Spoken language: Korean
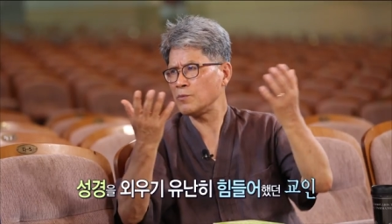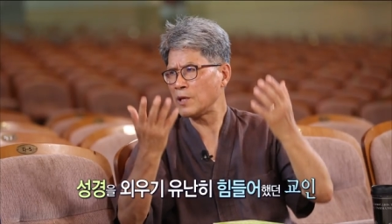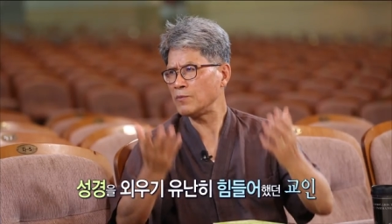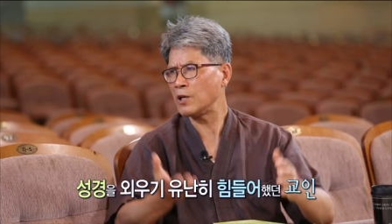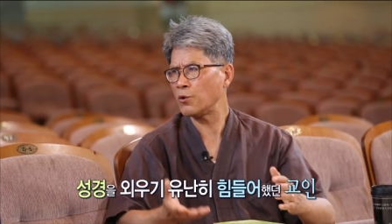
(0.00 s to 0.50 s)

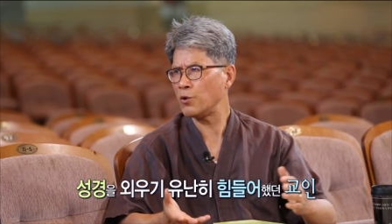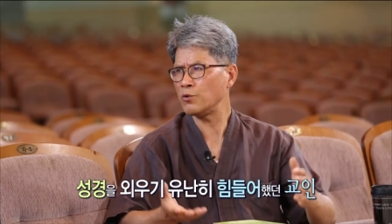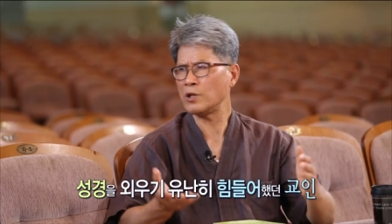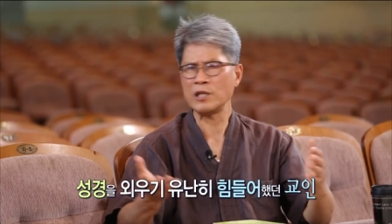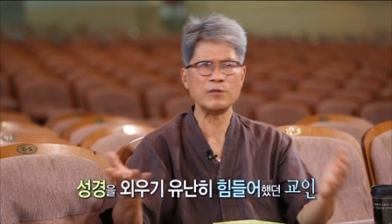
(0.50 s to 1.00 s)
13장
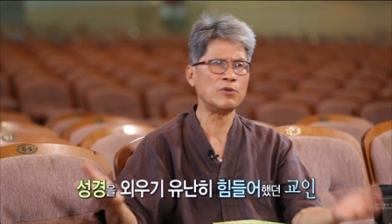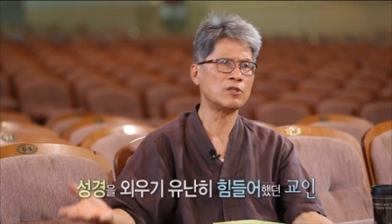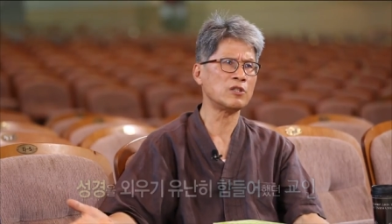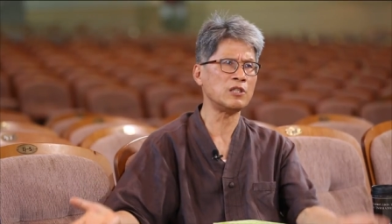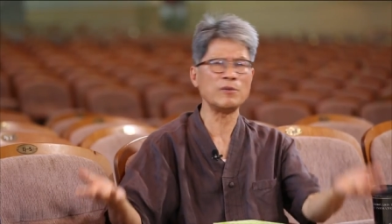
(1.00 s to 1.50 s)
외운다,
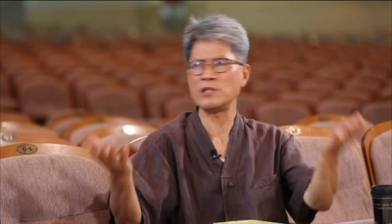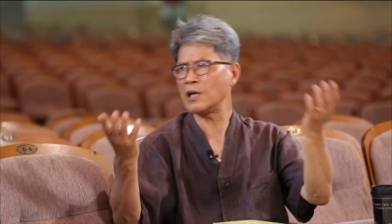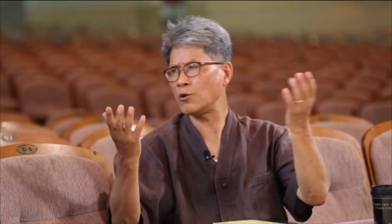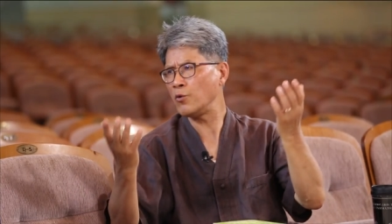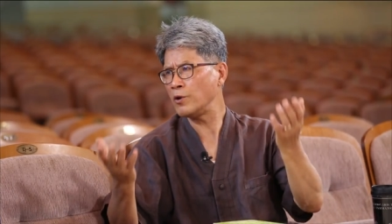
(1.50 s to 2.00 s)
히브리서
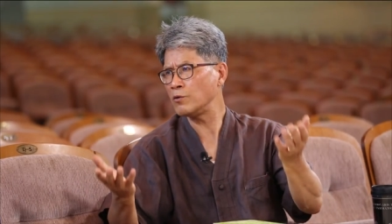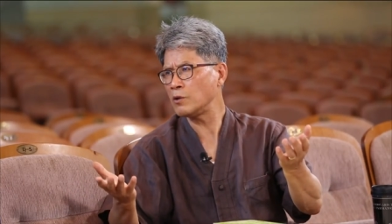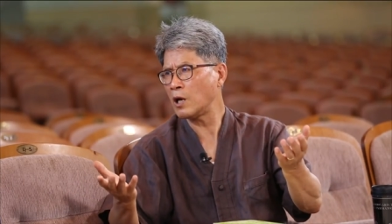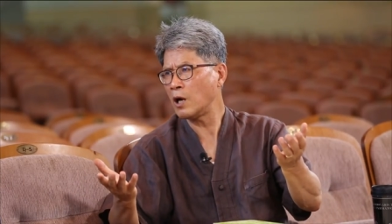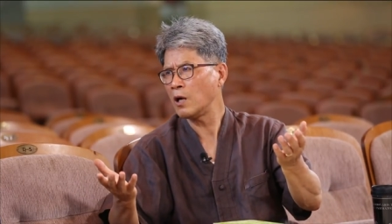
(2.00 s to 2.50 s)
11장을
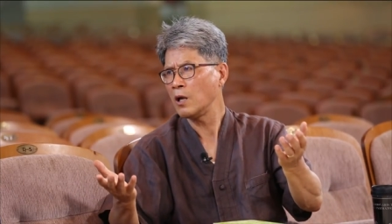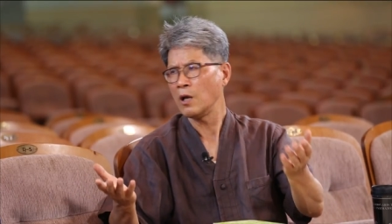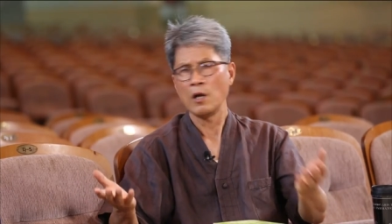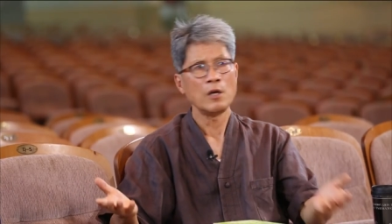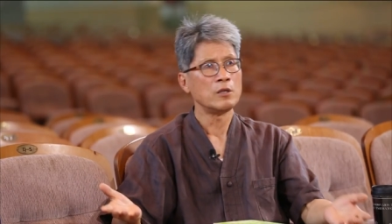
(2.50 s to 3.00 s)
외운다,
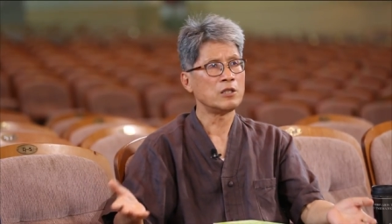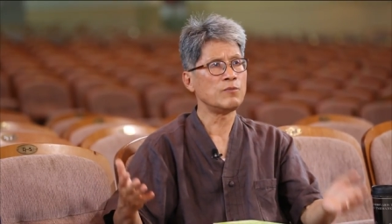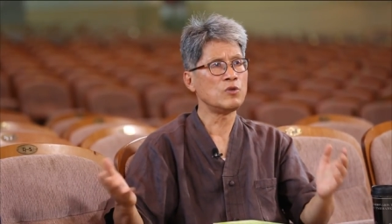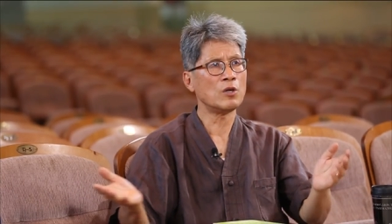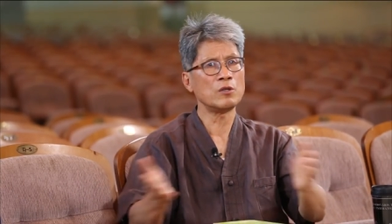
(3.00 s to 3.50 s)

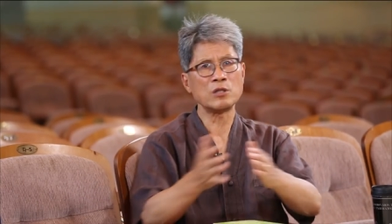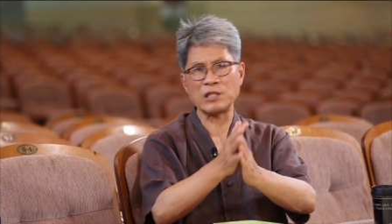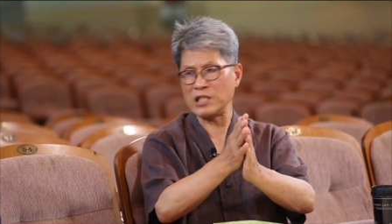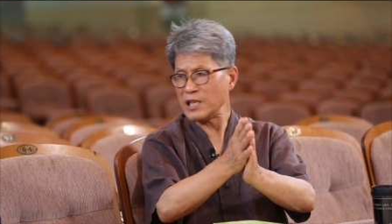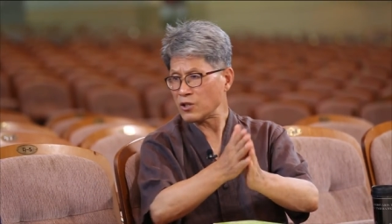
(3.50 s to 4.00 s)
심지어는
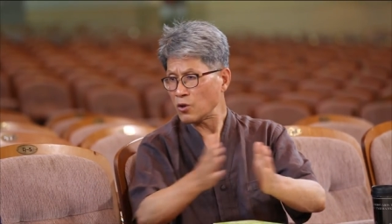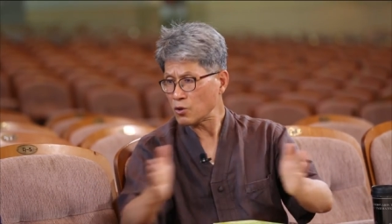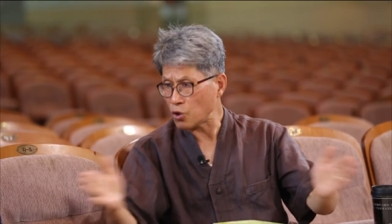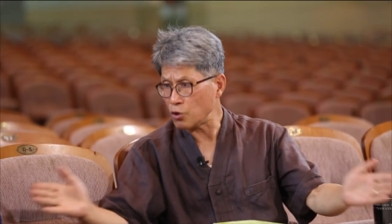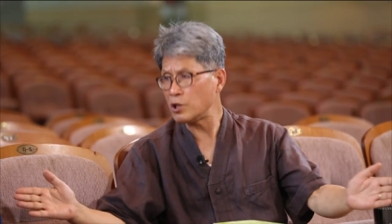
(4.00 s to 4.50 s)
신약성경
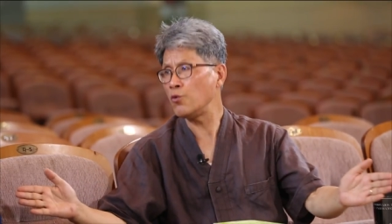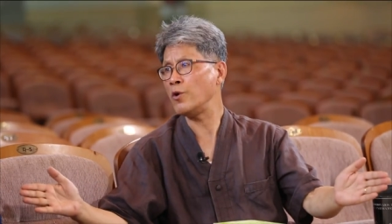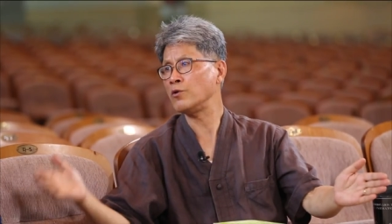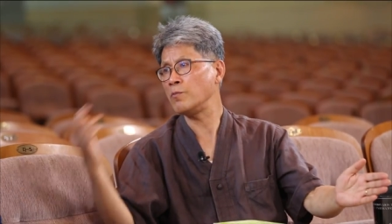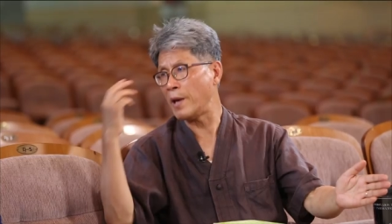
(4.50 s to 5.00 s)
전체를
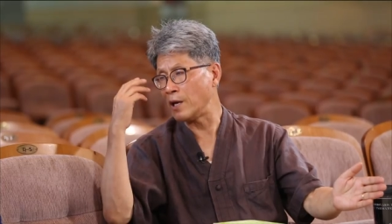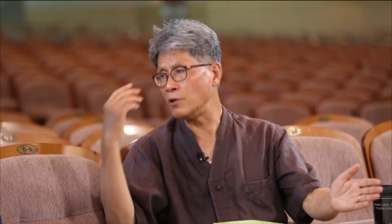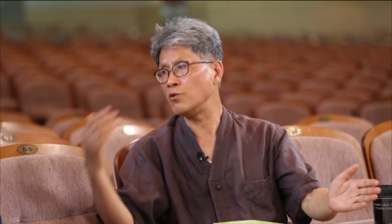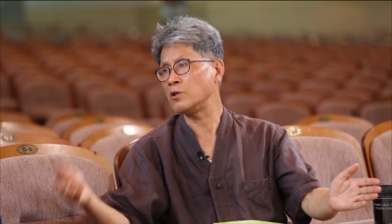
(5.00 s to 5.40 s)
외우는 맹인도